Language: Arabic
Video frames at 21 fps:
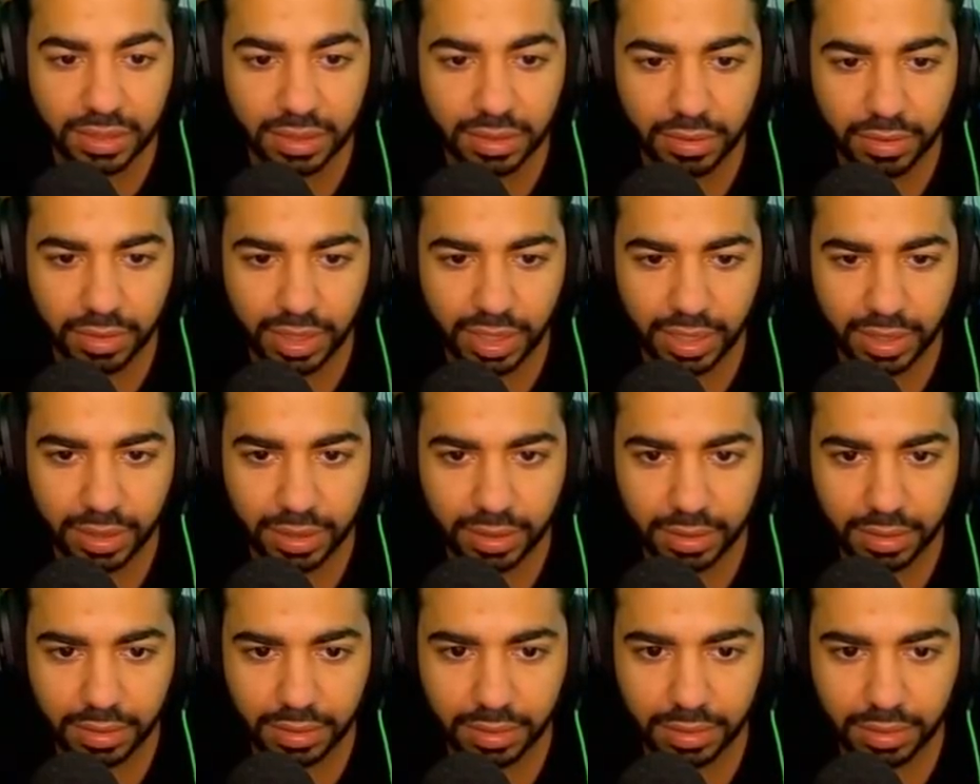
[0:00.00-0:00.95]
اوكي
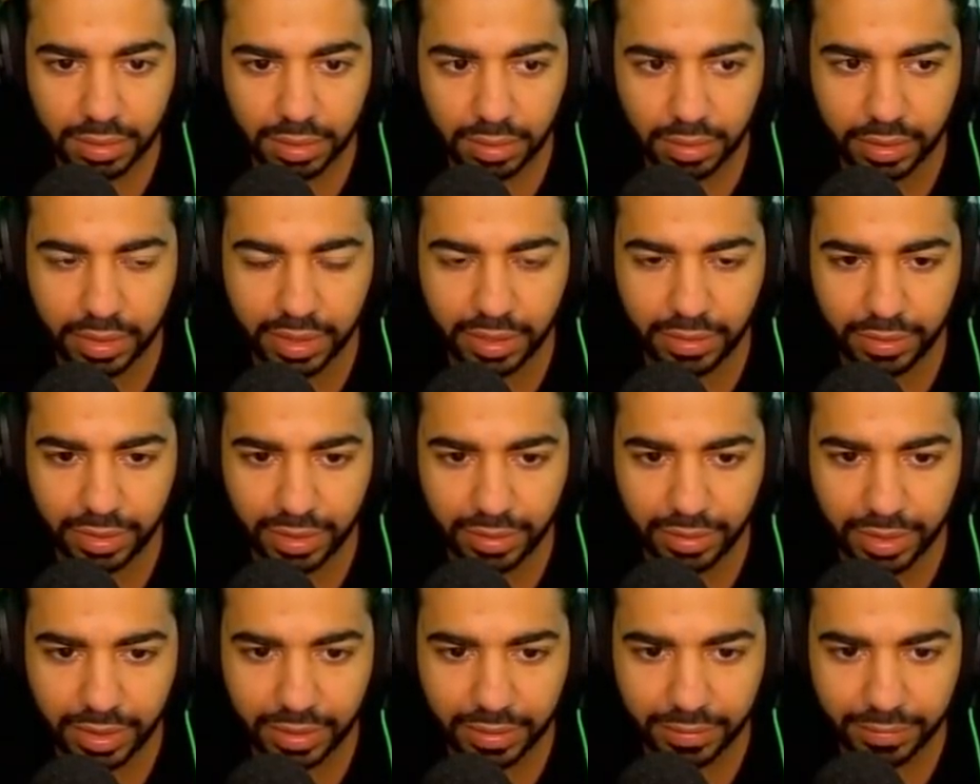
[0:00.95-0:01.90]
اوكي اوكي
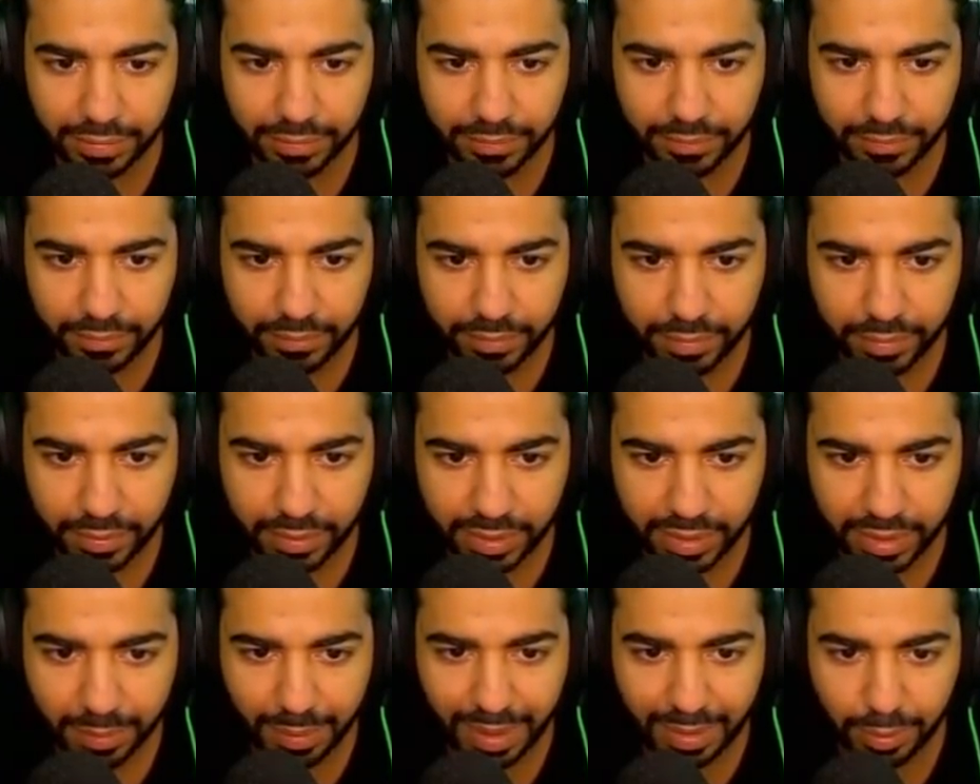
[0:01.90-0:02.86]
اوكي
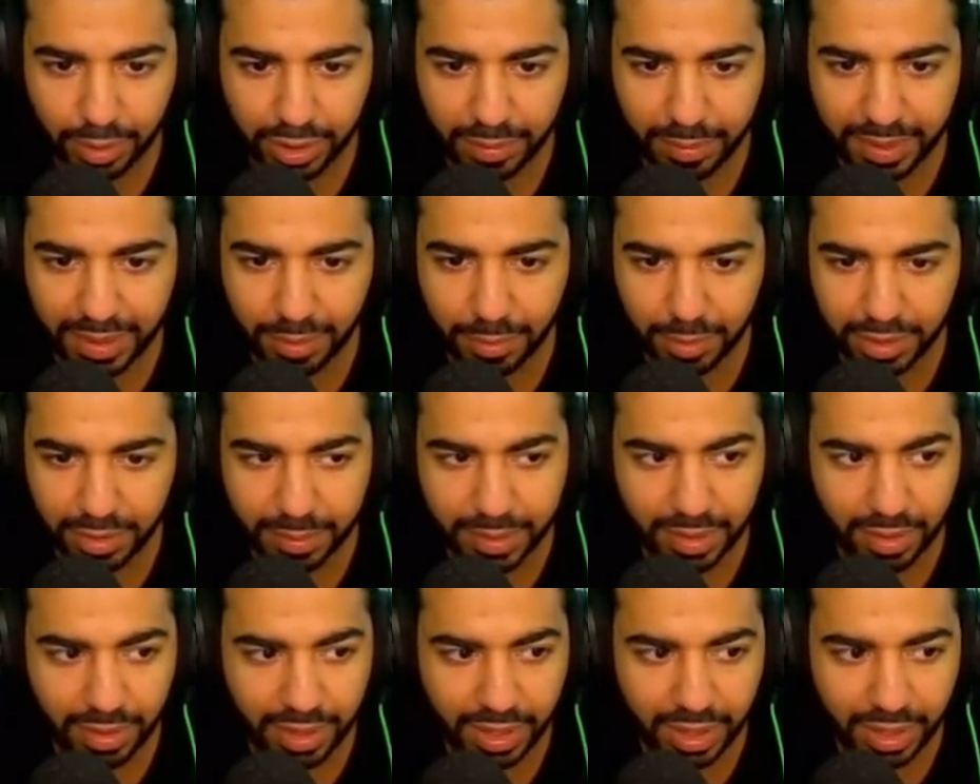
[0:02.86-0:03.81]
طب احنا مت من ده ومت من ده
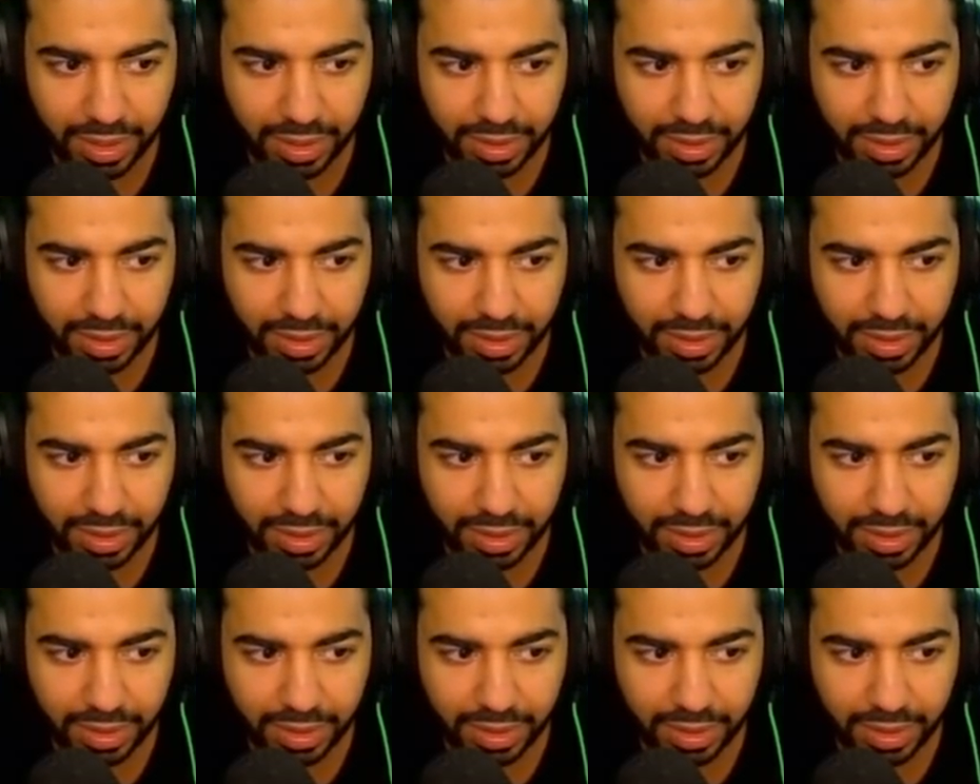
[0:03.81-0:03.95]
ولا لا